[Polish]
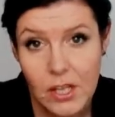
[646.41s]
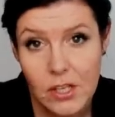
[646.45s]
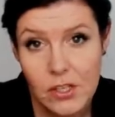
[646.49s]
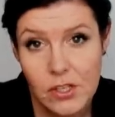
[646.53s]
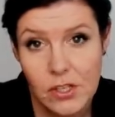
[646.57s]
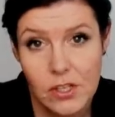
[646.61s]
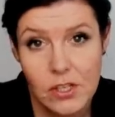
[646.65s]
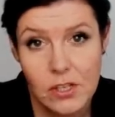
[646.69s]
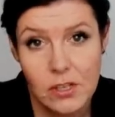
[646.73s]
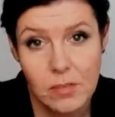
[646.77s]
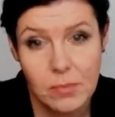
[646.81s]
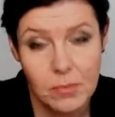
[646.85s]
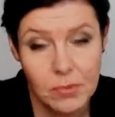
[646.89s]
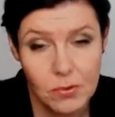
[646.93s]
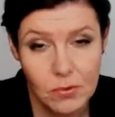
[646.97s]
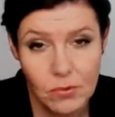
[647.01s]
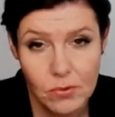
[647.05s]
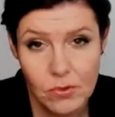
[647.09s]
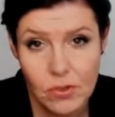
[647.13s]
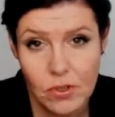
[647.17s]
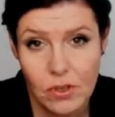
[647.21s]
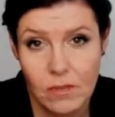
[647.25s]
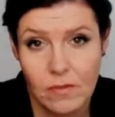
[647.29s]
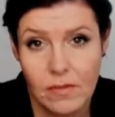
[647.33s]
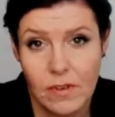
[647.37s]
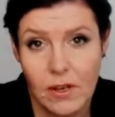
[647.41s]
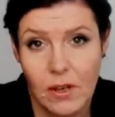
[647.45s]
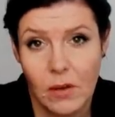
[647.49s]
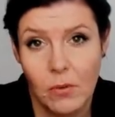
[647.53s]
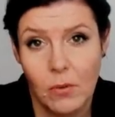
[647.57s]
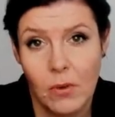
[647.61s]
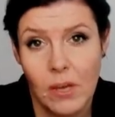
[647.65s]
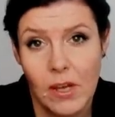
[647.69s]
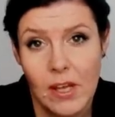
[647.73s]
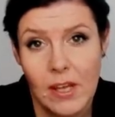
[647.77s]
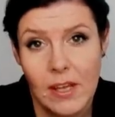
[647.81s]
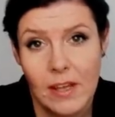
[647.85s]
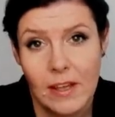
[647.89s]
czyli
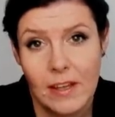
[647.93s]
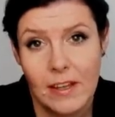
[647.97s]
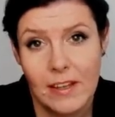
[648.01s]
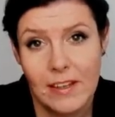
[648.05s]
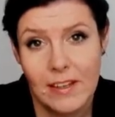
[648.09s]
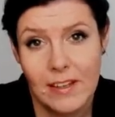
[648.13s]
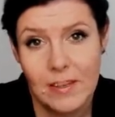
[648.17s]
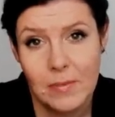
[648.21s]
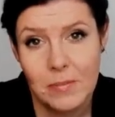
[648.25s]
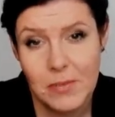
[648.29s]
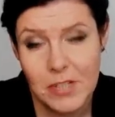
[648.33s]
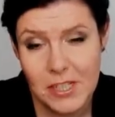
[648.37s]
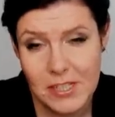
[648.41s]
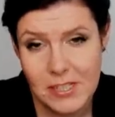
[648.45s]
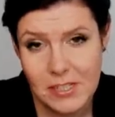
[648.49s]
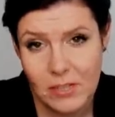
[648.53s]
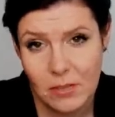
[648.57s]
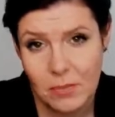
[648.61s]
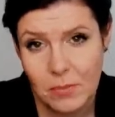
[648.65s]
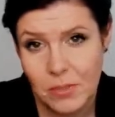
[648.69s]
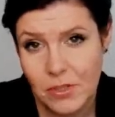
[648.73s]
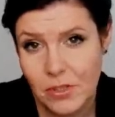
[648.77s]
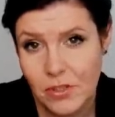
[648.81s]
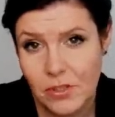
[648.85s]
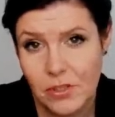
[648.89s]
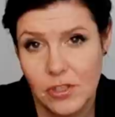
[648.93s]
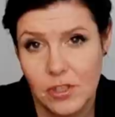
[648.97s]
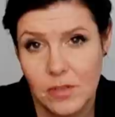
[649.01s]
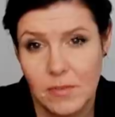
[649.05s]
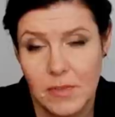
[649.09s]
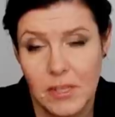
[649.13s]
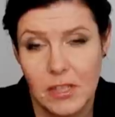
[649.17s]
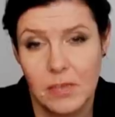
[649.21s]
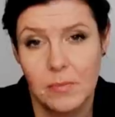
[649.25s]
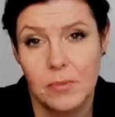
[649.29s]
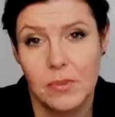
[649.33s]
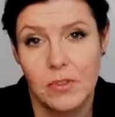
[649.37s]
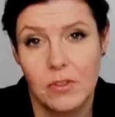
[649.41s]
podróżował, e, przestał być
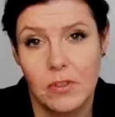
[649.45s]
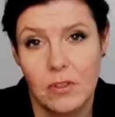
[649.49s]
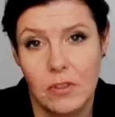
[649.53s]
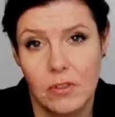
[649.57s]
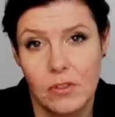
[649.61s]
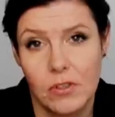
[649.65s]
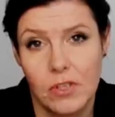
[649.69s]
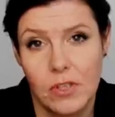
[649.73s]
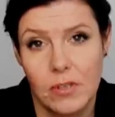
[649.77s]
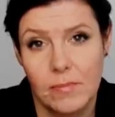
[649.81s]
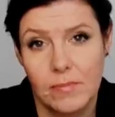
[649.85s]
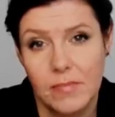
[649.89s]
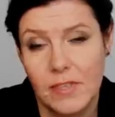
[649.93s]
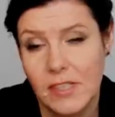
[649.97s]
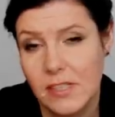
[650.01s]
trzymany pod kloszem.